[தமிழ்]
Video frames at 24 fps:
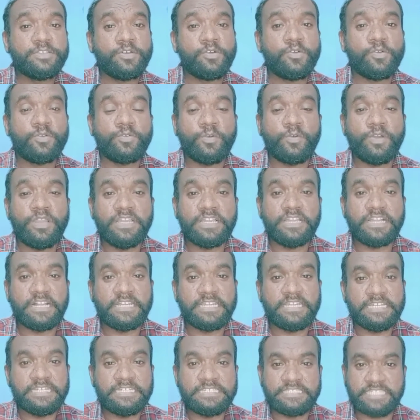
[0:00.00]
ஸோ
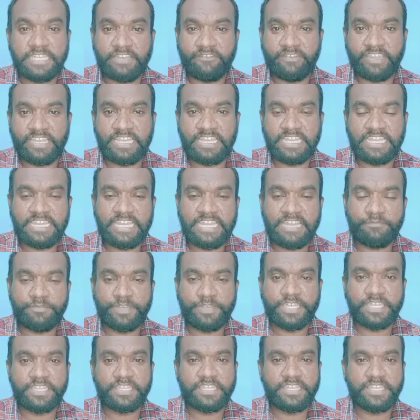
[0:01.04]
உங்களுக்கான தேவைகள் என்ன
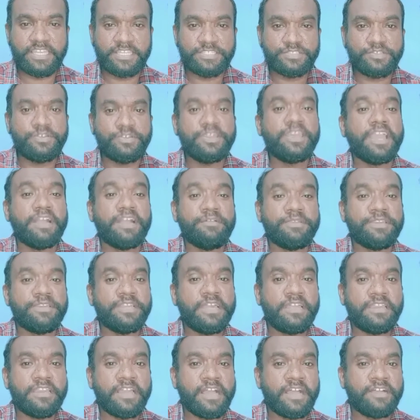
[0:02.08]
அப்படிங்கிறத நீங்கள் சொன்னீங்க
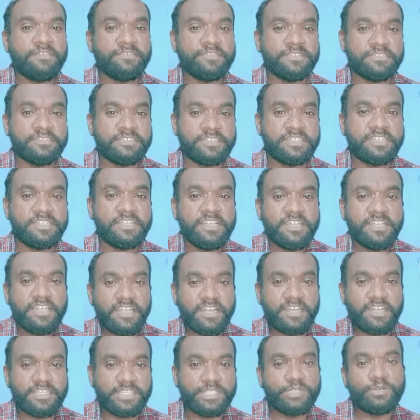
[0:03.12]
அப்படின்னா நான் வந்துட்டு
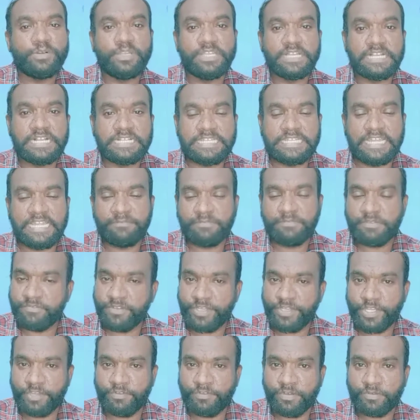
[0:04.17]
எடுத்து உங்களுக்கு கட்டாயமாக
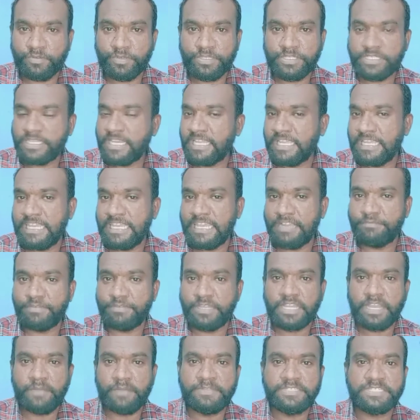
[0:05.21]
வீடியோ வீடியோவை கொடுக்குறேன் இல்லை
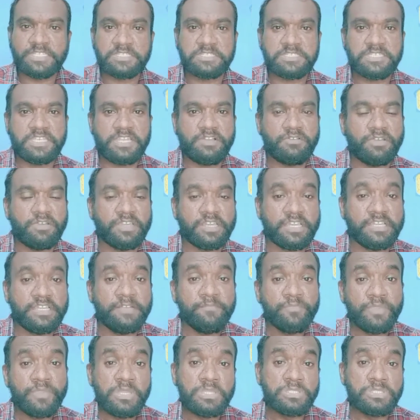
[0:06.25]
அப்படின்னா கமெண்ட் செக்ஷனில் உங்களுக்கு
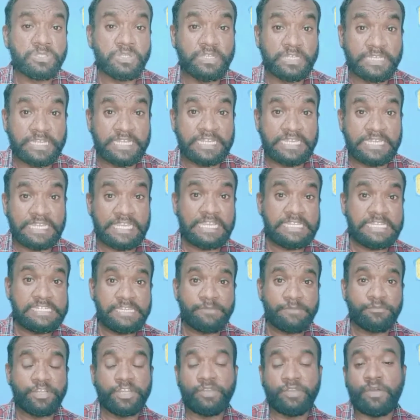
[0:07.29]
சொல்கிறேன் இல்லைனா
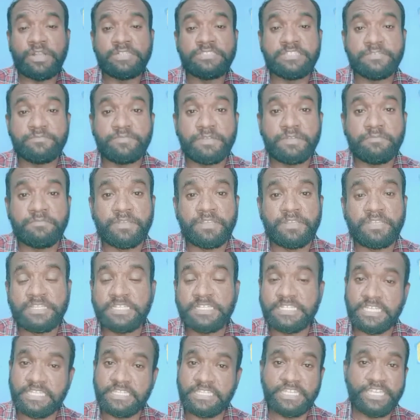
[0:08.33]
நம்மளுடைய வாட்ஸ்அப் நம்பர்
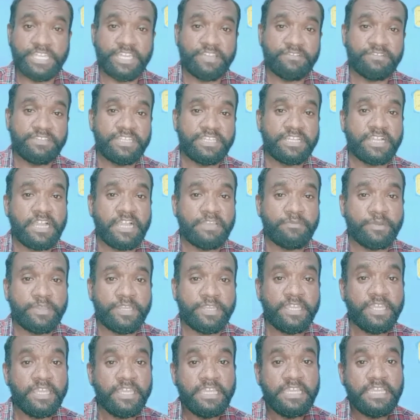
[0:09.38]
இருக்குது அதையும் நீங்கள் வந்துட்டு கால்
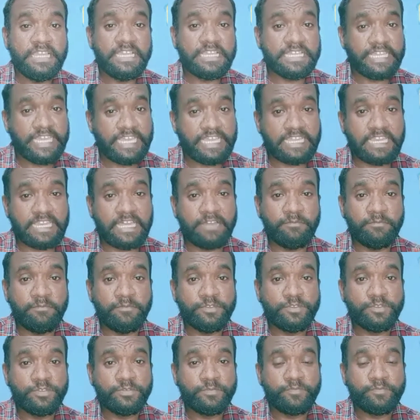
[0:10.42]
பண்ணி கேட்கலாம்
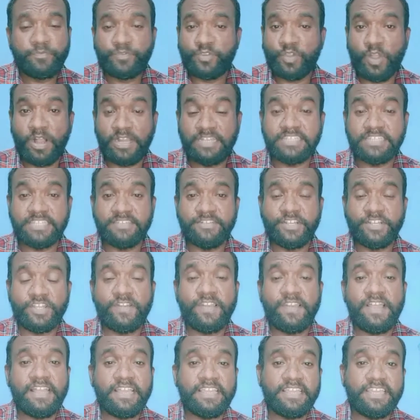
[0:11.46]
ஸோ அடுத்த
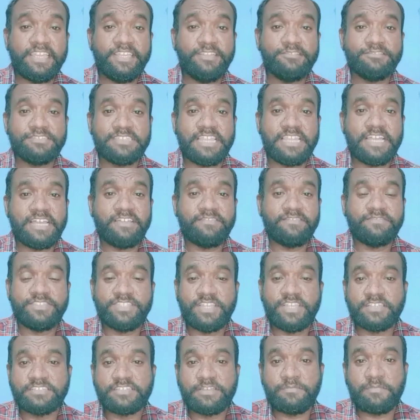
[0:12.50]
வீடியோவில் இன்னும் சில
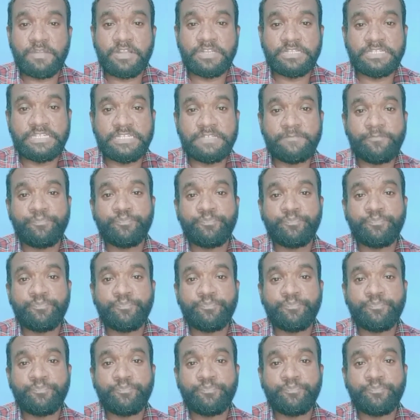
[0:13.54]
வித்தியாசமான